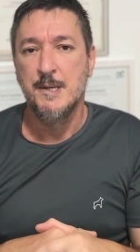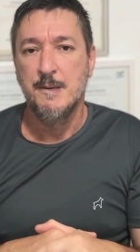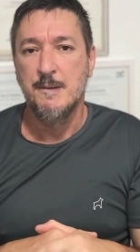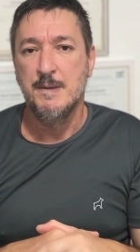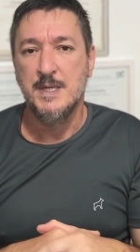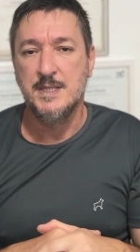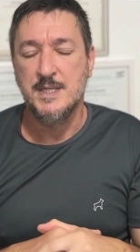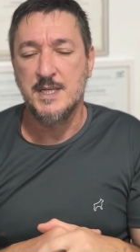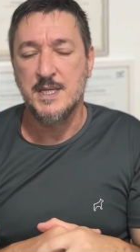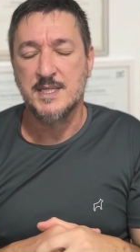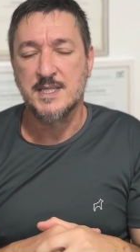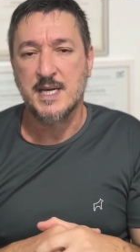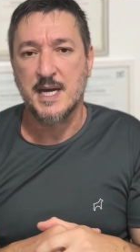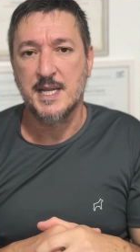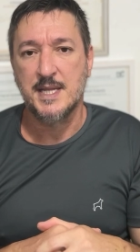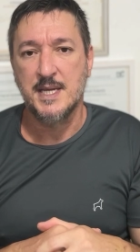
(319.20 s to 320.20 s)
e tire esse
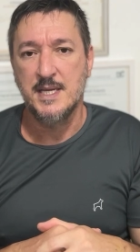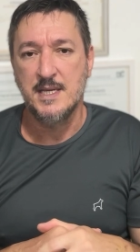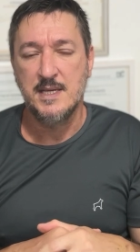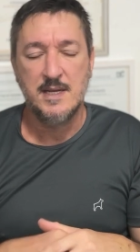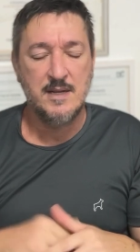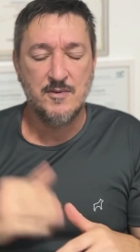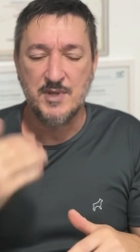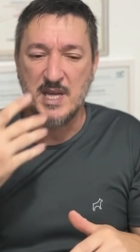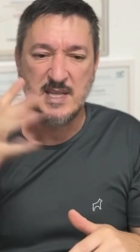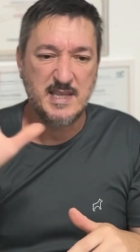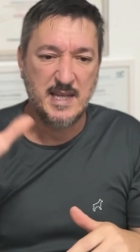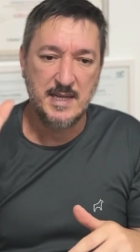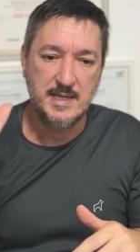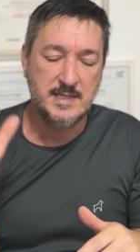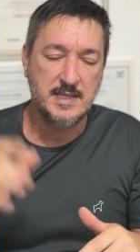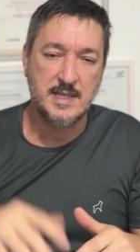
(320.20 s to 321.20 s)
cara daí. Ele não tem que estar tá
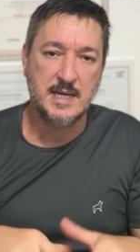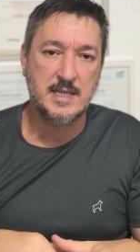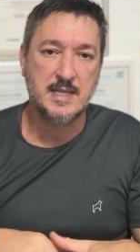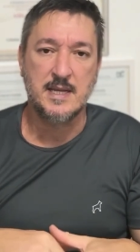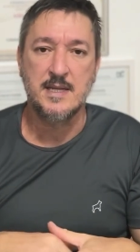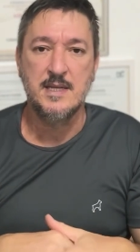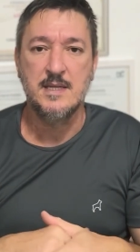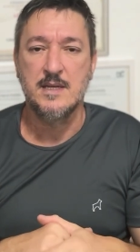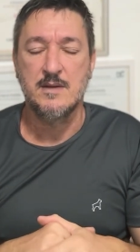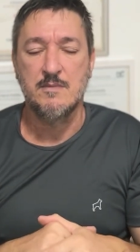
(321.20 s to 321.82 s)
nem em Santa Catarina.